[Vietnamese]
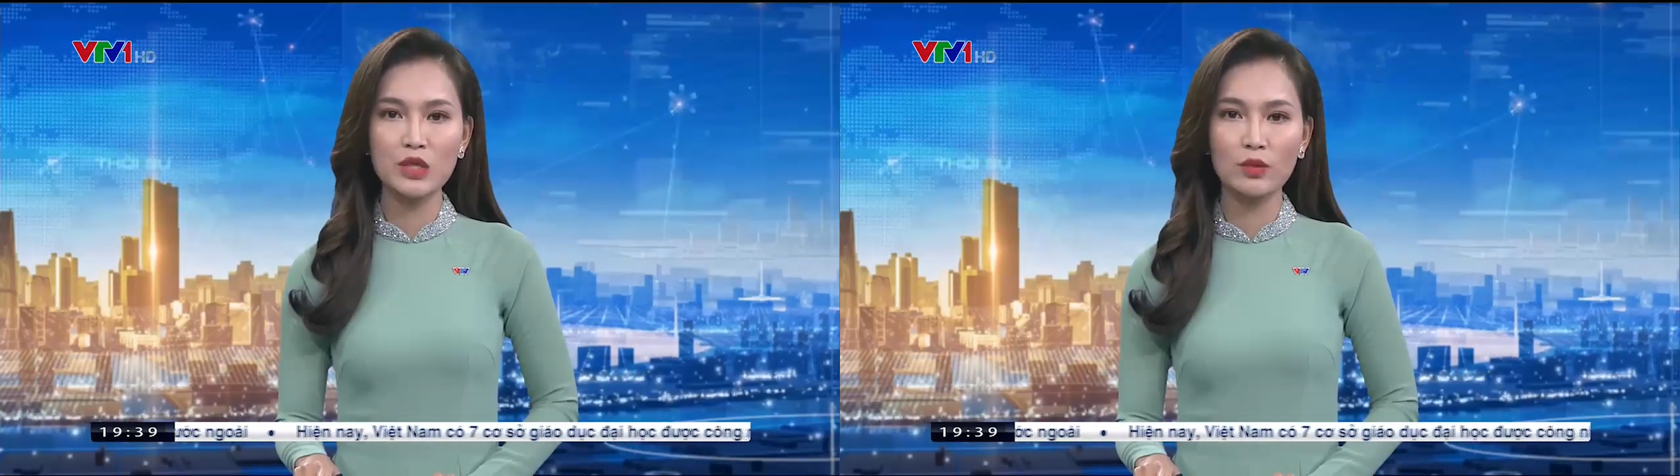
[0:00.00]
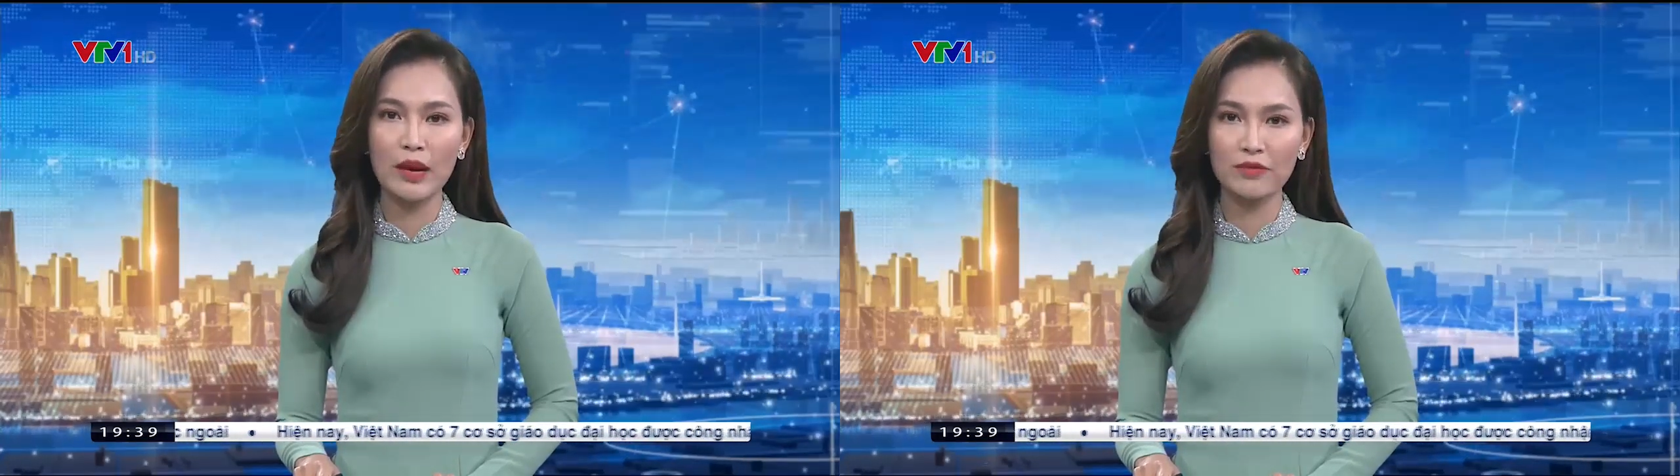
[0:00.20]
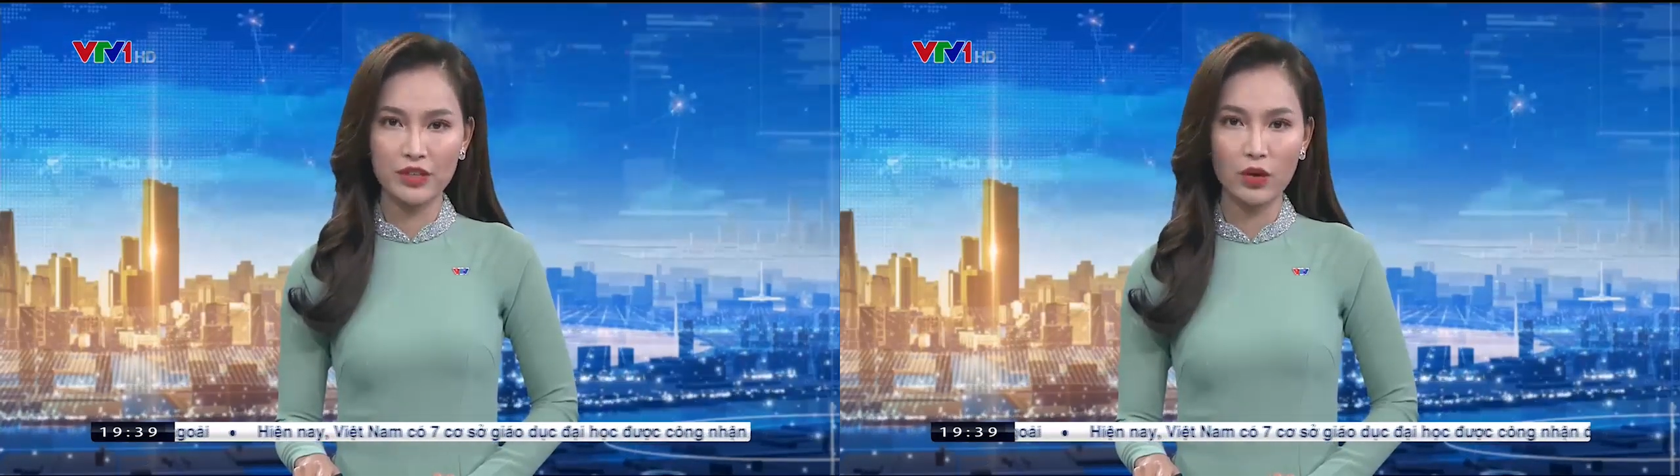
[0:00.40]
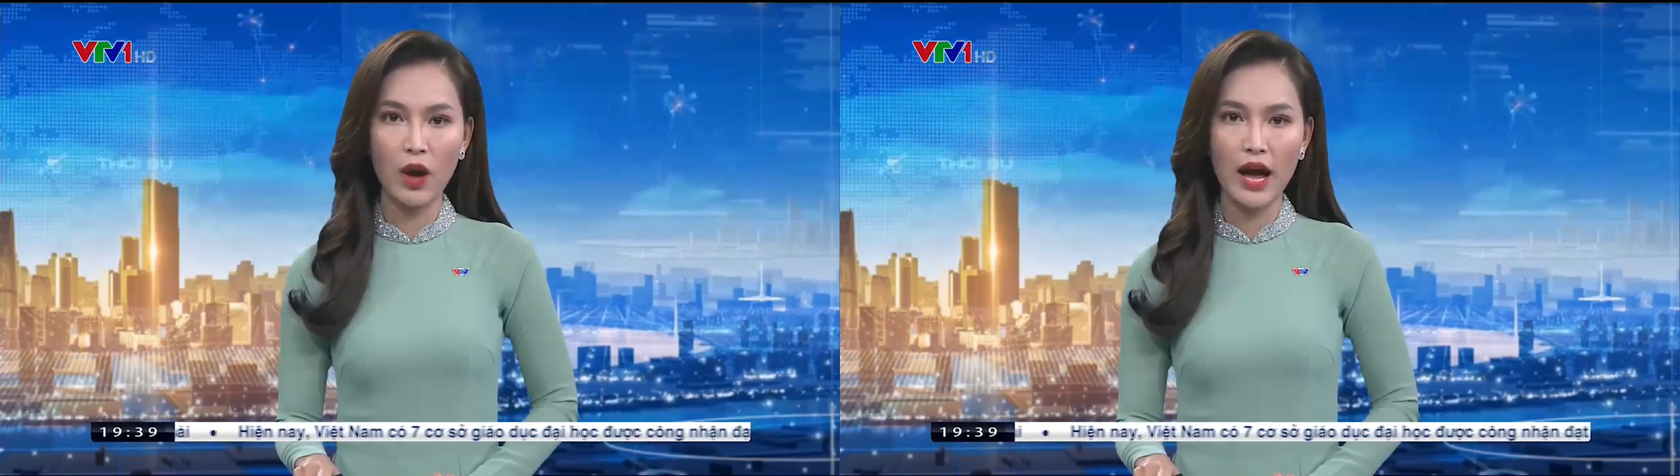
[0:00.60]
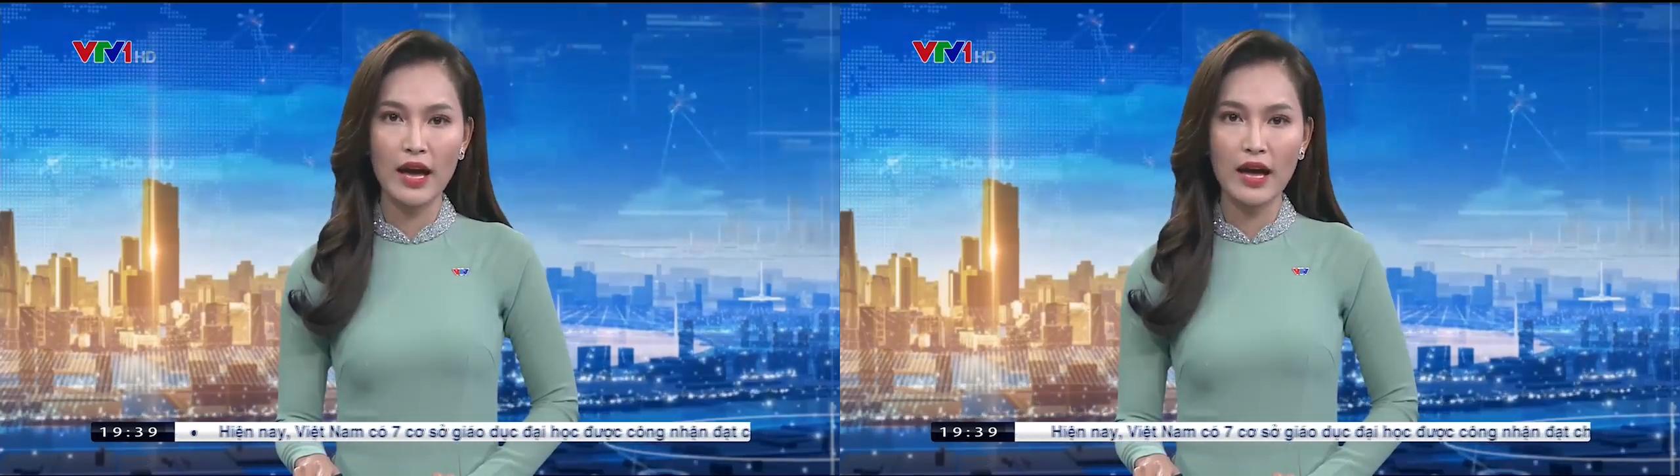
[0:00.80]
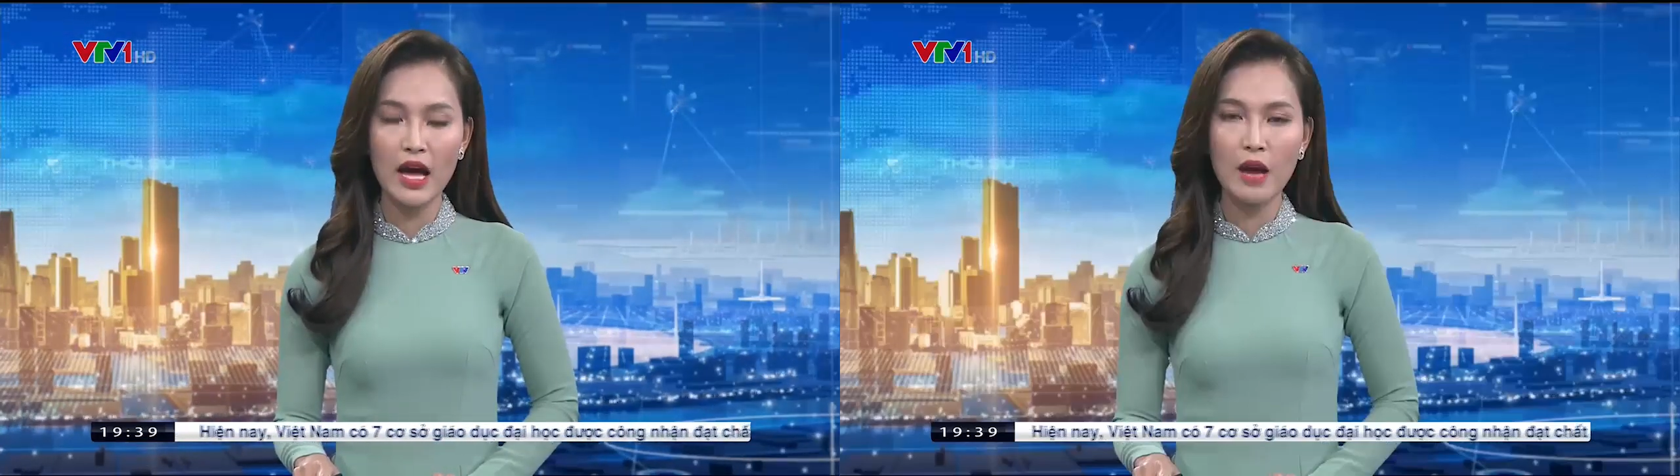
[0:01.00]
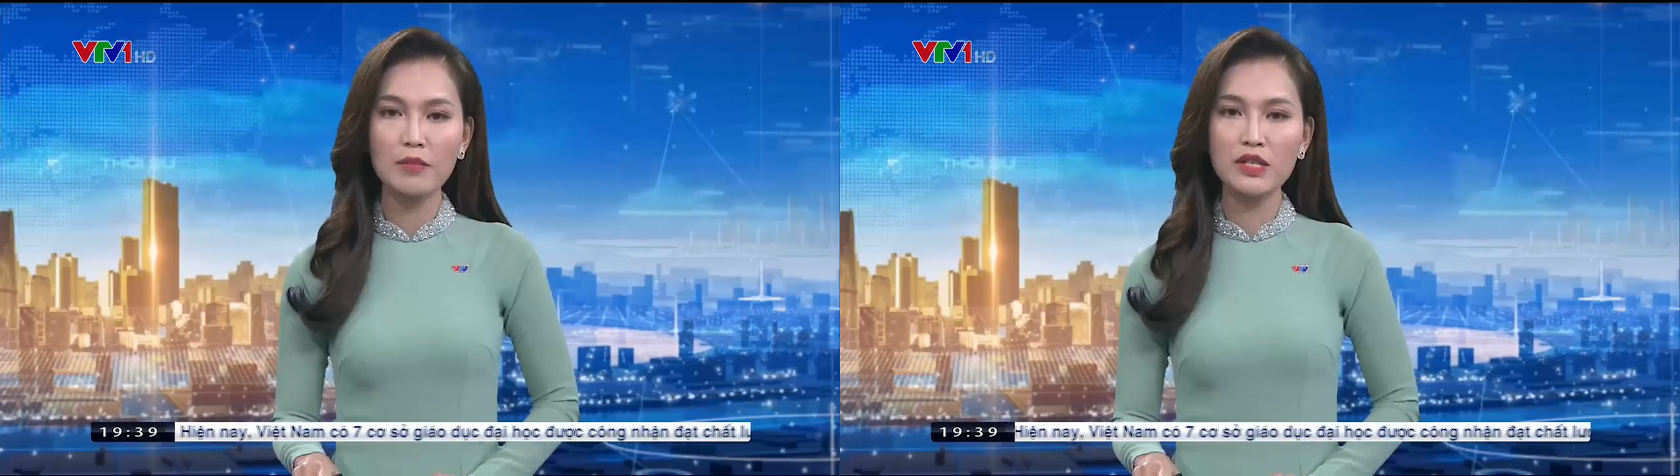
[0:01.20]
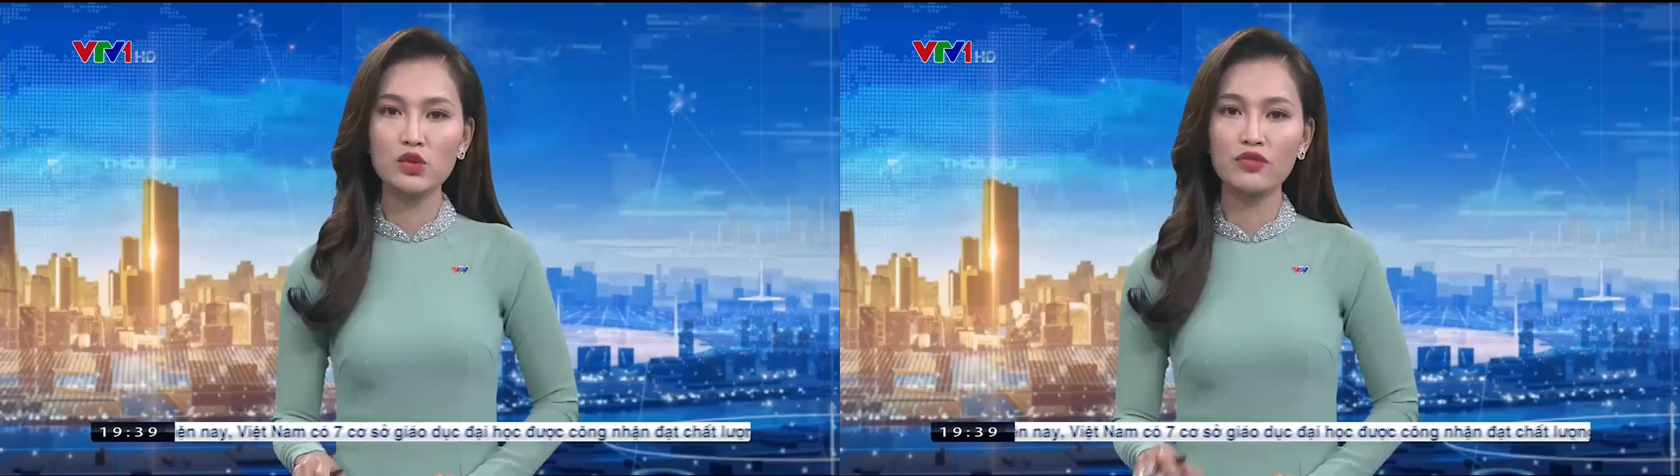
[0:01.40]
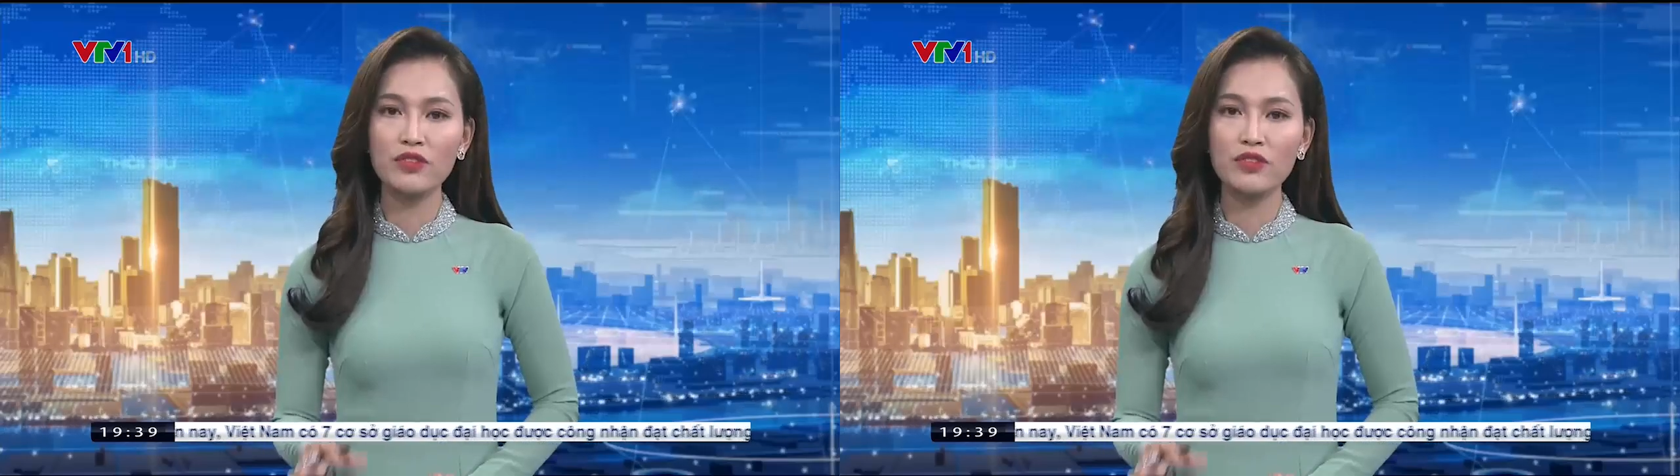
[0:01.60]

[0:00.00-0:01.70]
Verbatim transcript: trong năm vừa qua. Mặc